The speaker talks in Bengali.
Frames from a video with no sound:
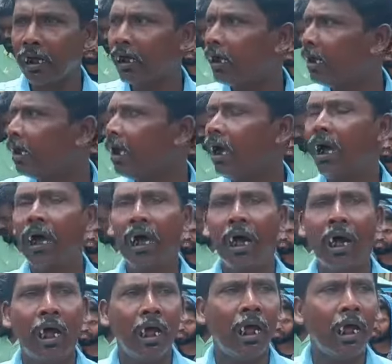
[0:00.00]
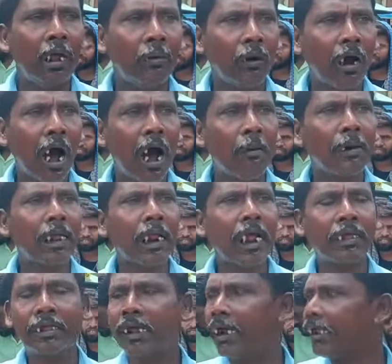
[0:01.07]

না এখন আছে পথ অবরোধ কেন